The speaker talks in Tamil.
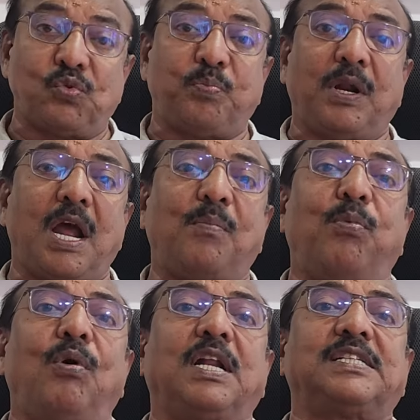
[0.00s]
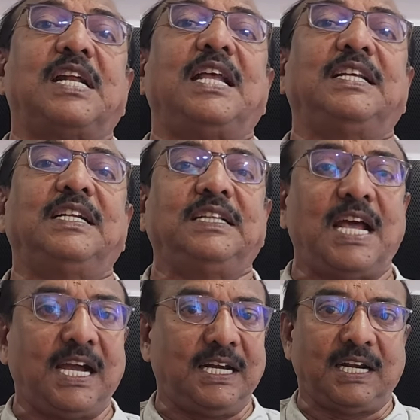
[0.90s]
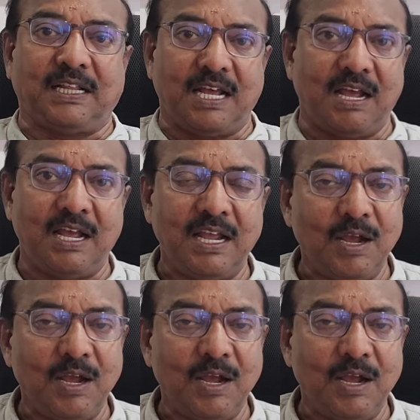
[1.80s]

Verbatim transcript: சூப்பராக போனஸாக இருந்தாங்கன்றதான்